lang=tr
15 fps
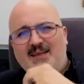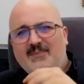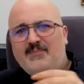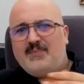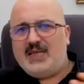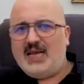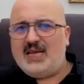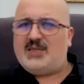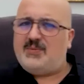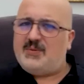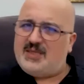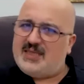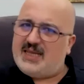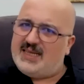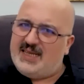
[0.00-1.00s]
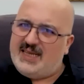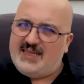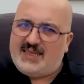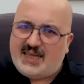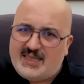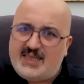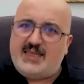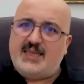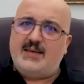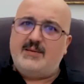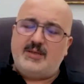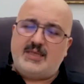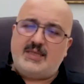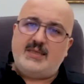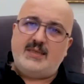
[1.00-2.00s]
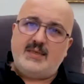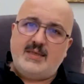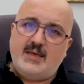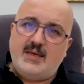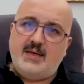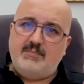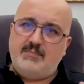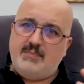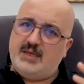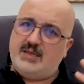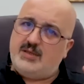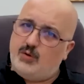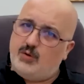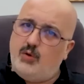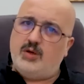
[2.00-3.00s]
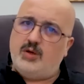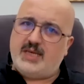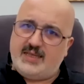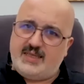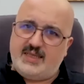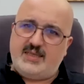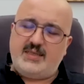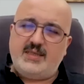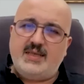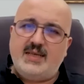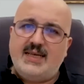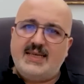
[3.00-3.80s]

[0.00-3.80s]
Geçmişten iyi tanıdığımız bir ülkedir.